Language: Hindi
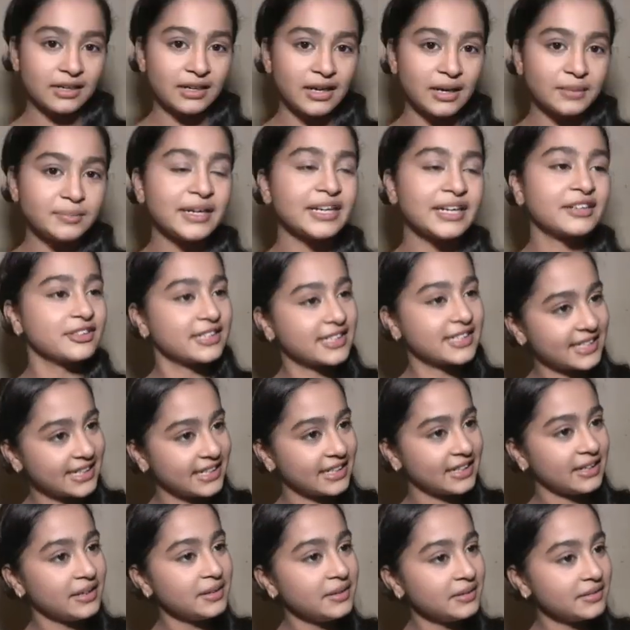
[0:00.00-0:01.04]
मेरा नाम है
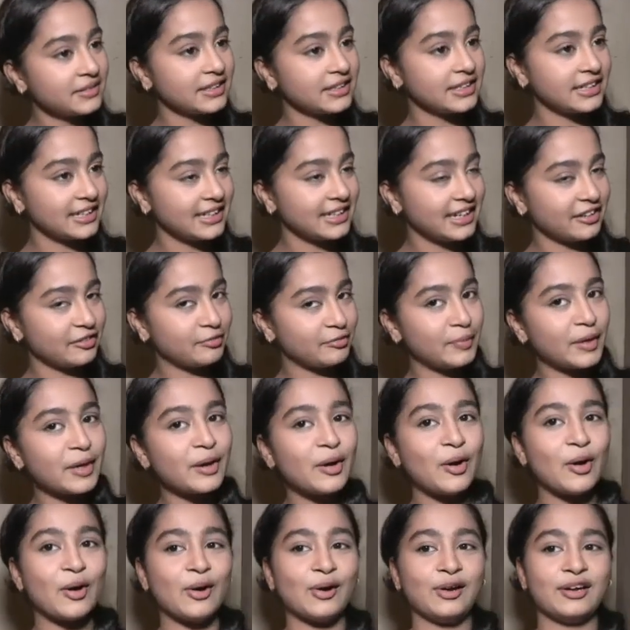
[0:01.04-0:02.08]
क्रिस्टीना रियल लाइफ
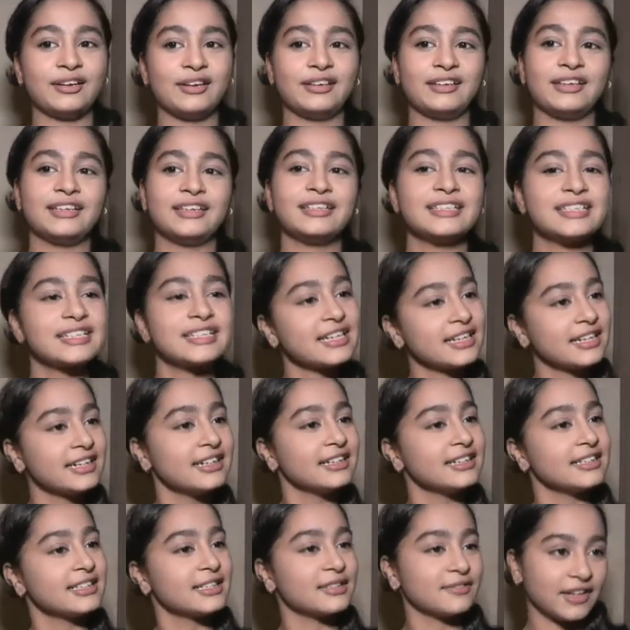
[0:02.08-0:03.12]
में और
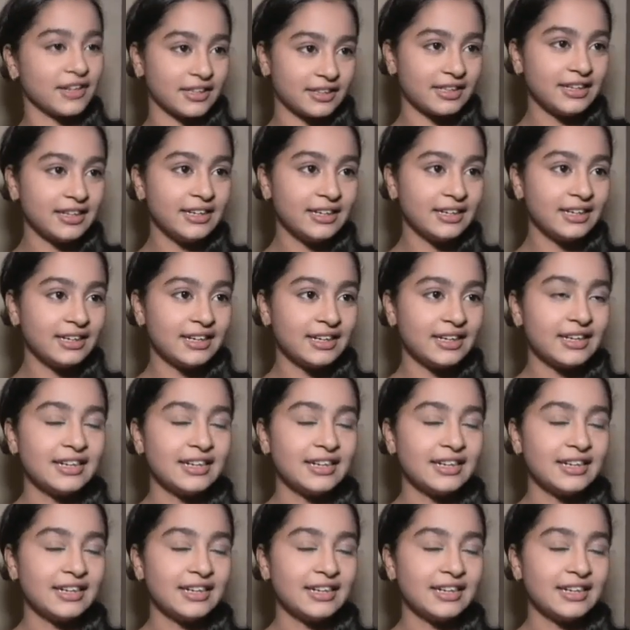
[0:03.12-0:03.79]
सीरियल इट्स स्वाति